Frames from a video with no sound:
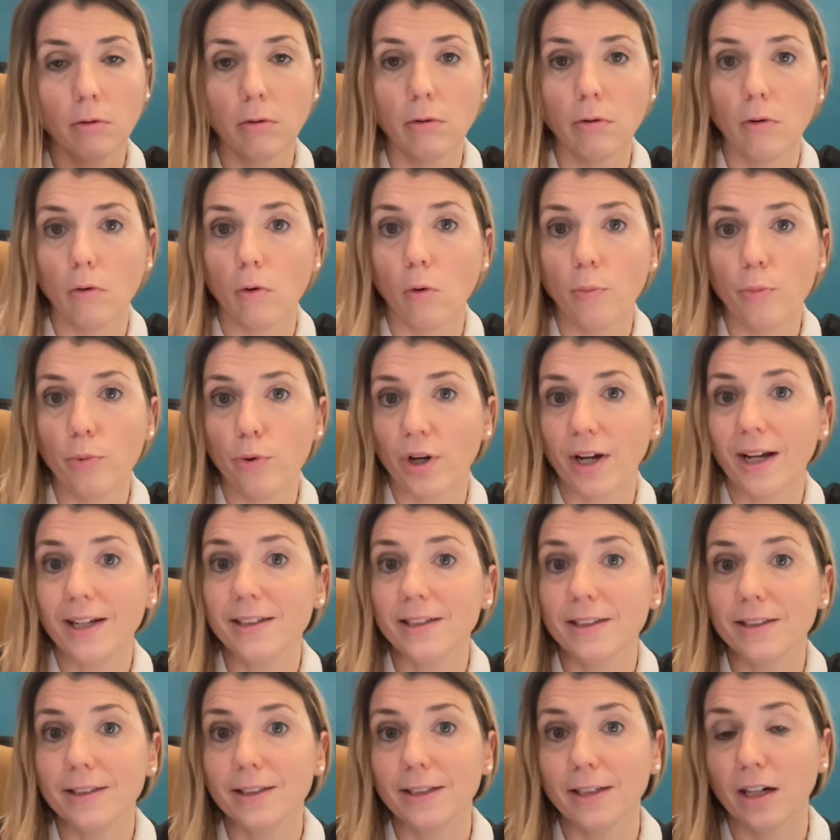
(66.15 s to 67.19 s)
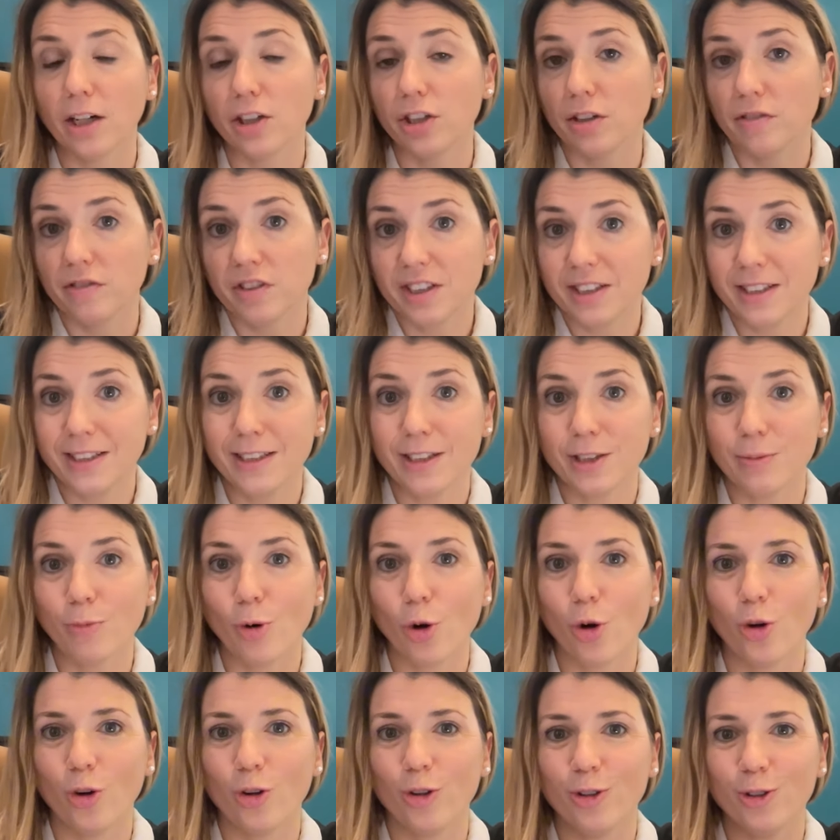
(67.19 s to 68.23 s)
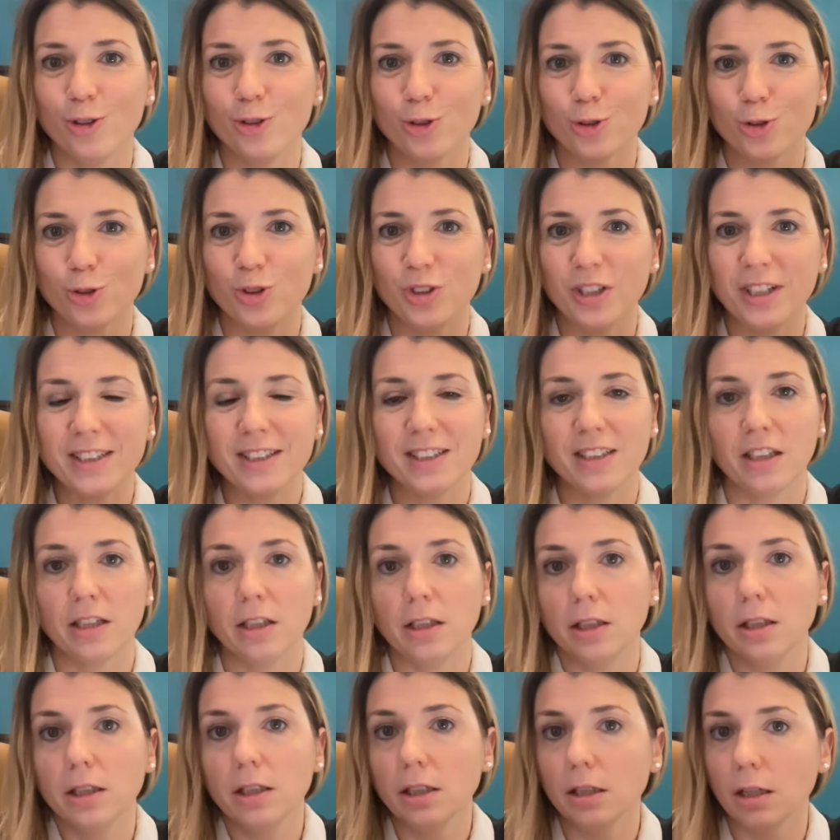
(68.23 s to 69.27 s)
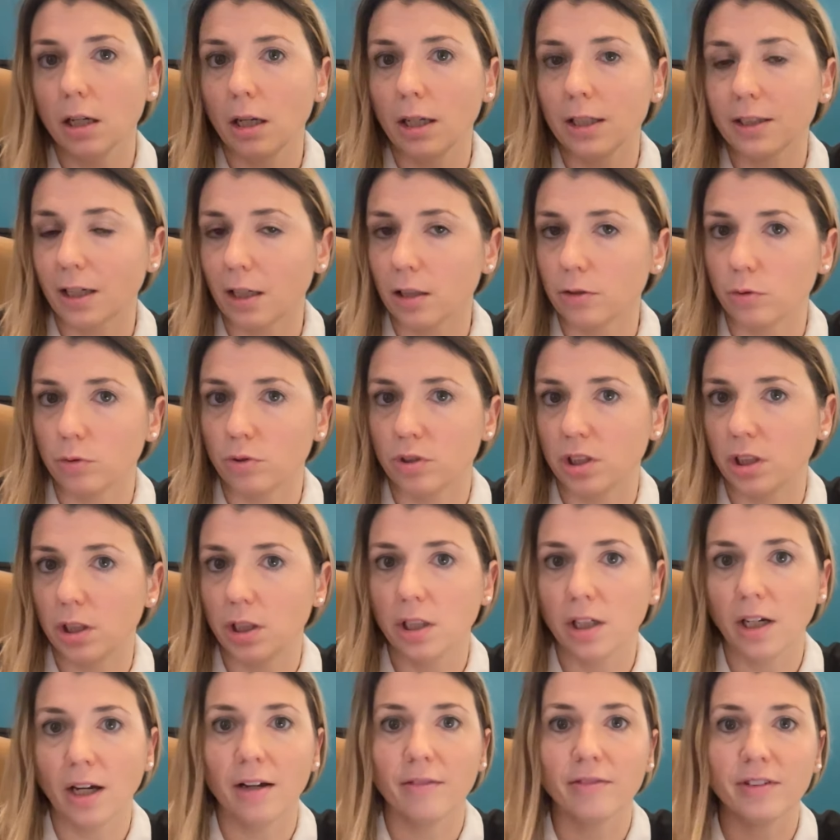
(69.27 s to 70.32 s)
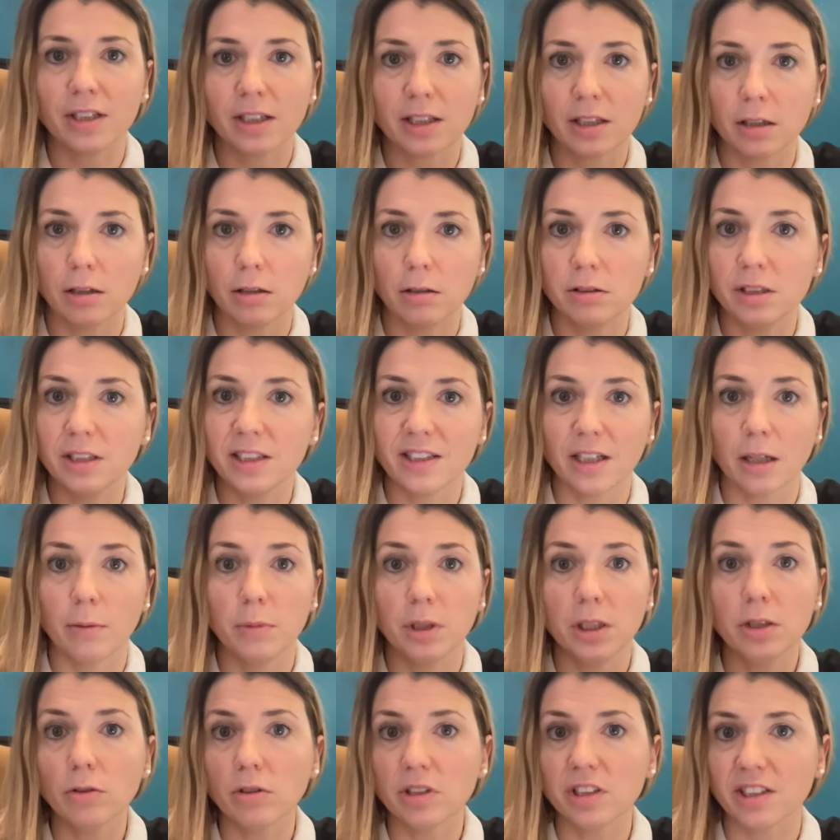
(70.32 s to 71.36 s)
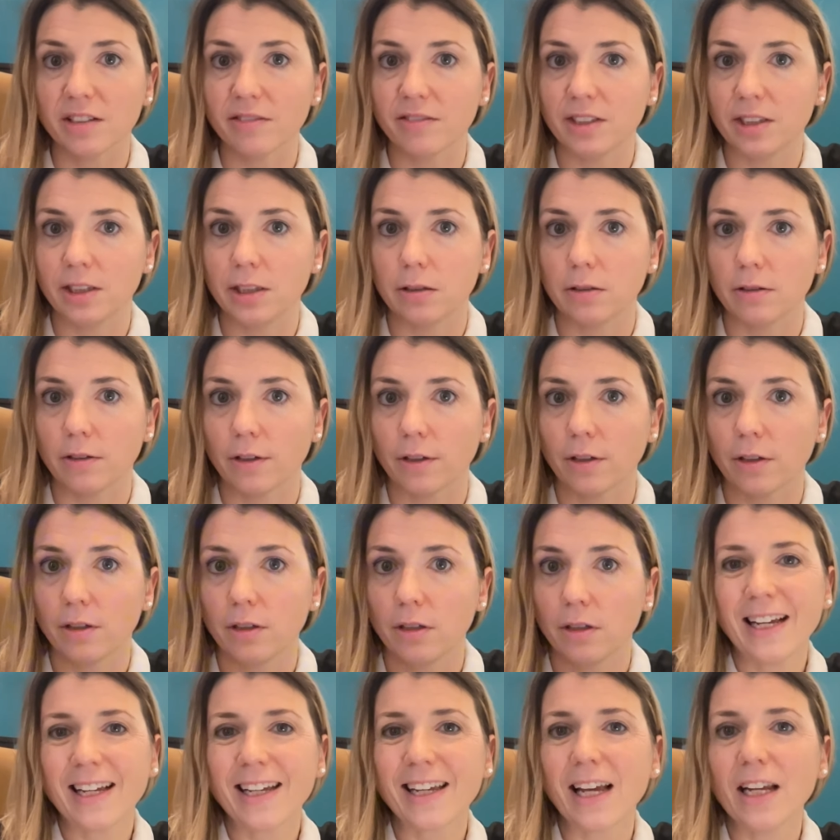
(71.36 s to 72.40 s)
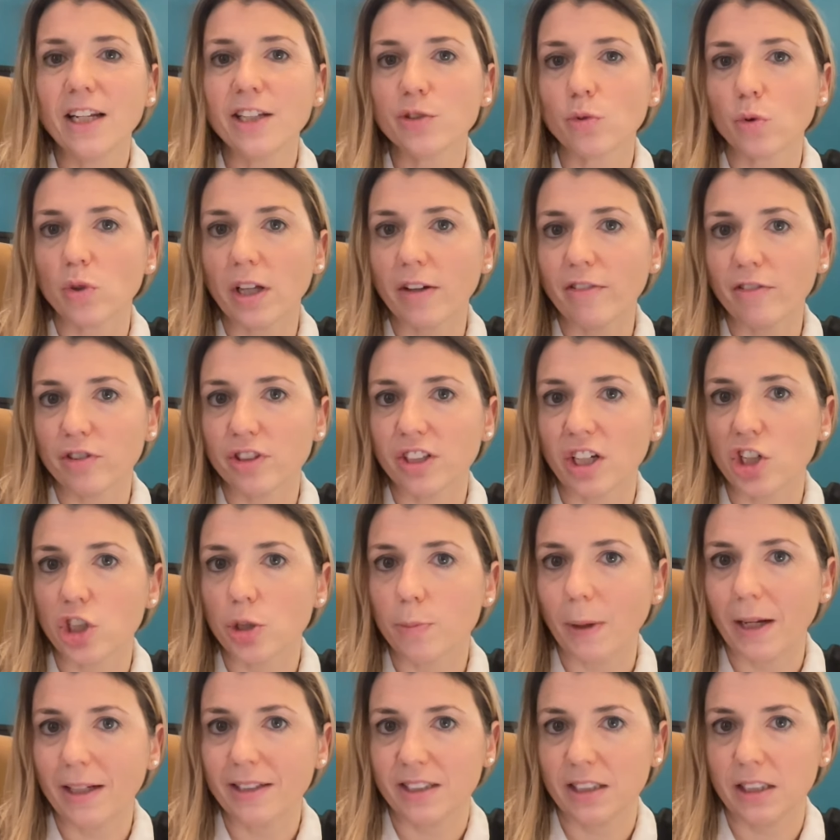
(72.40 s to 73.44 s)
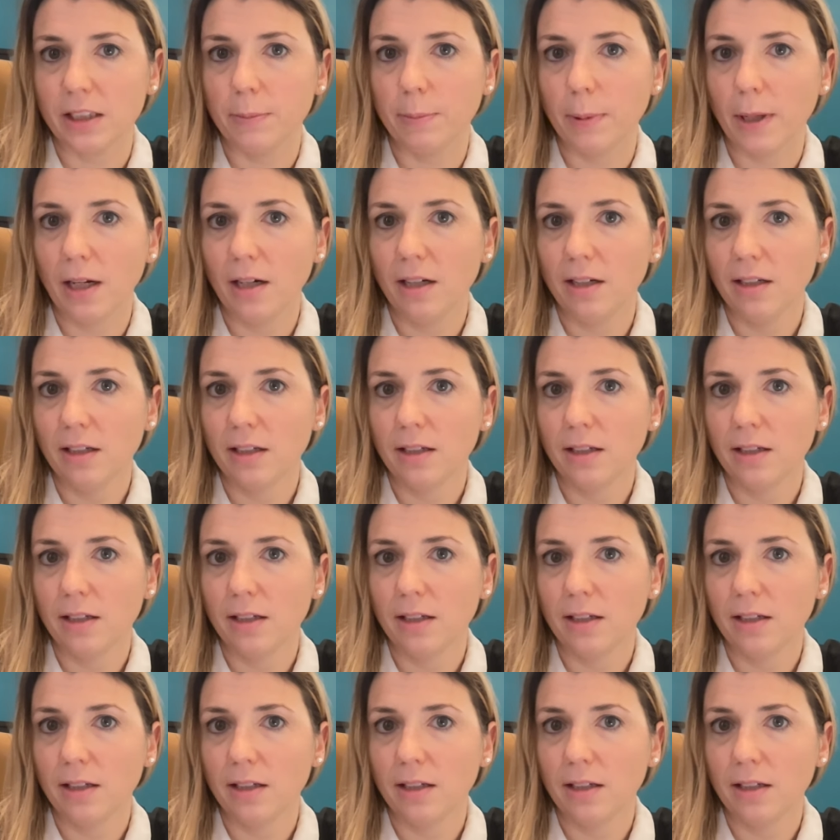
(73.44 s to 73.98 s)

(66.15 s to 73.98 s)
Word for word: Euh, on peut réaliser un investissement euh, dans une SCI, être associé avec euh, des amis, d'autres investisseurs. Quel est son avantage principal